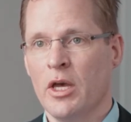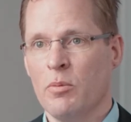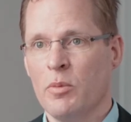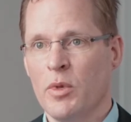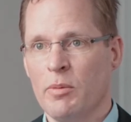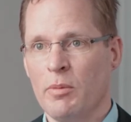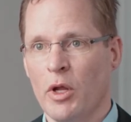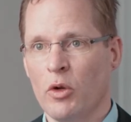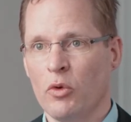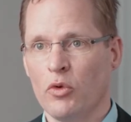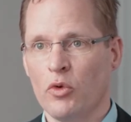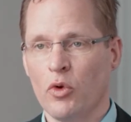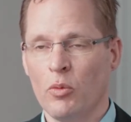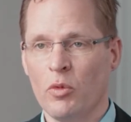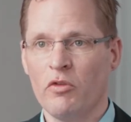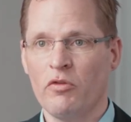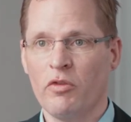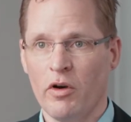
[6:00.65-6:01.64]
mit Mann und
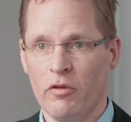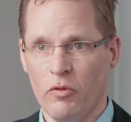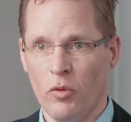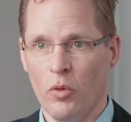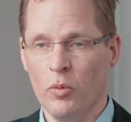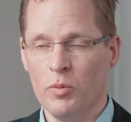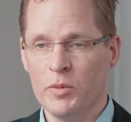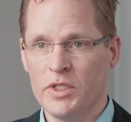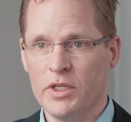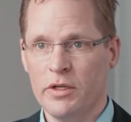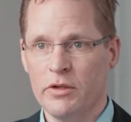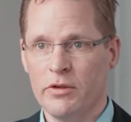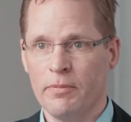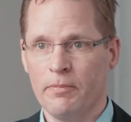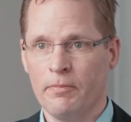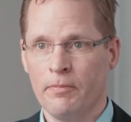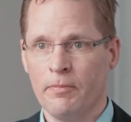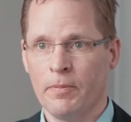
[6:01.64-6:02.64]
Hummel verwoben sind,
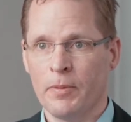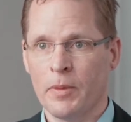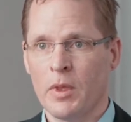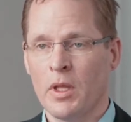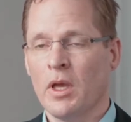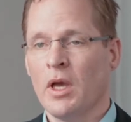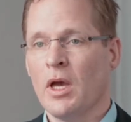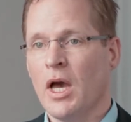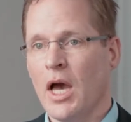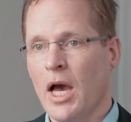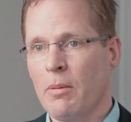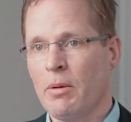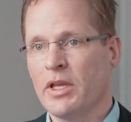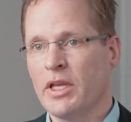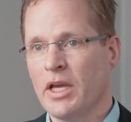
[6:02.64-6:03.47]
aber